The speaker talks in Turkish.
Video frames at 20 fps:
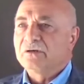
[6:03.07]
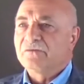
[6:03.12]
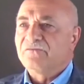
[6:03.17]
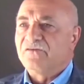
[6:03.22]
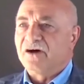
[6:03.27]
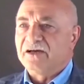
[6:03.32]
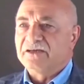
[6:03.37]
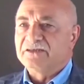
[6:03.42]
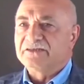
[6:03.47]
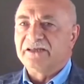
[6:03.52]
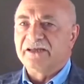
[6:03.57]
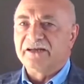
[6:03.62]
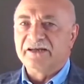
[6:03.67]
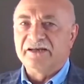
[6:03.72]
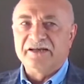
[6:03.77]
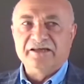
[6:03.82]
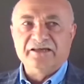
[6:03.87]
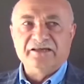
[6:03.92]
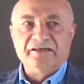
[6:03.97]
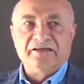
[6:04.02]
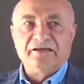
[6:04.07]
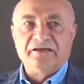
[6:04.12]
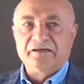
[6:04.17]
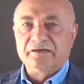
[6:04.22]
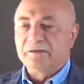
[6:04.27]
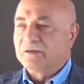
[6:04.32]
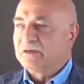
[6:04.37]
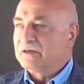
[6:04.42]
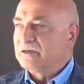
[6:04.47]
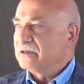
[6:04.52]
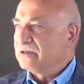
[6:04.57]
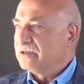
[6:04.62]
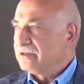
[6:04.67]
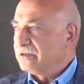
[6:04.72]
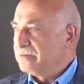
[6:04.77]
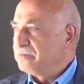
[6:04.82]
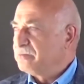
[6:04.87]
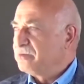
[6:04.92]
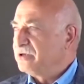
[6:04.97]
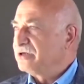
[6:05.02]
Faizleriyle ilgili
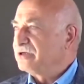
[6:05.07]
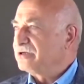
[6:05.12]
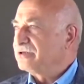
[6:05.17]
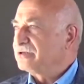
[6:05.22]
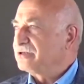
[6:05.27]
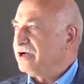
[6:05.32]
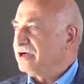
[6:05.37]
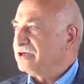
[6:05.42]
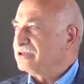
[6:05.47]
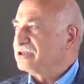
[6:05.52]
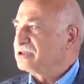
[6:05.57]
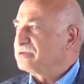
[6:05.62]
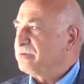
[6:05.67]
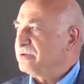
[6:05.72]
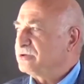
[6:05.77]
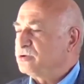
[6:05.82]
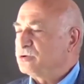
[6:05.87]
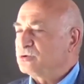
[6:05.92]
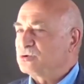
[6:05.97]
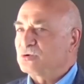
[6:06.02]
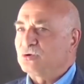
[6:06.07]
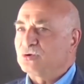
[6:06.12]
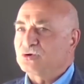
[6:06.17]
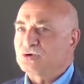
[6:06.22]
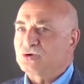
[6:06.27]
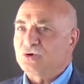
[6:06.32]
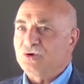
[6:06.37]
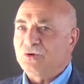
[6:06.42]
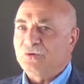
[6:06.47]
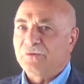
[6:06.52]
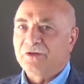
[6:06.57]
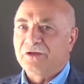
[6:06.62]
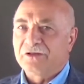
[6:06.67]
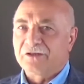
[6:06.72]
bir tartışma söz konusu.